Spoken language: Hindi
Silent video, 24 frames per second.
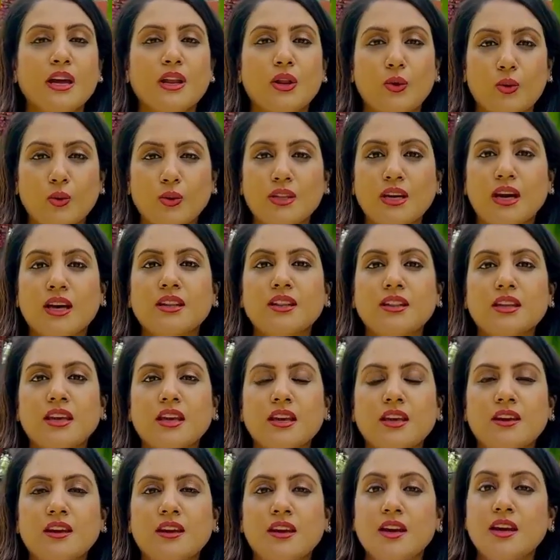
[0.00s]
योगदान दें
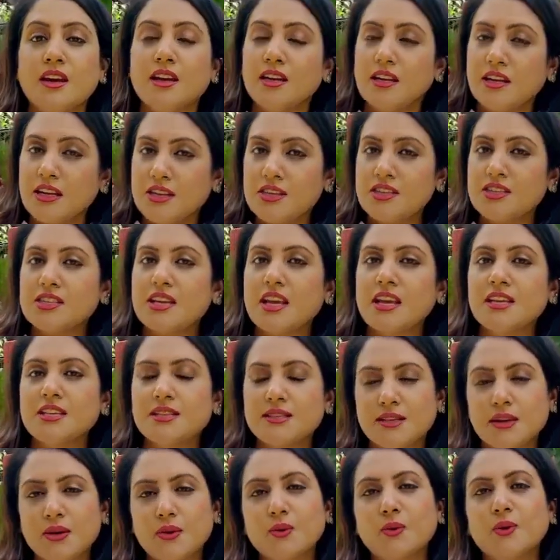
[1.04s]
निश्चय
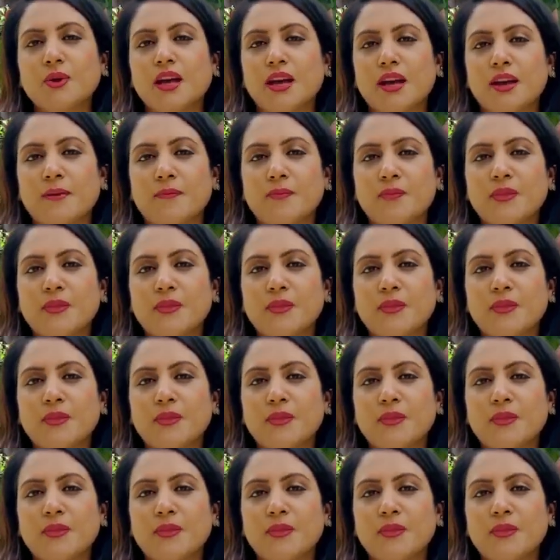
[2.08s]
ज़रूर है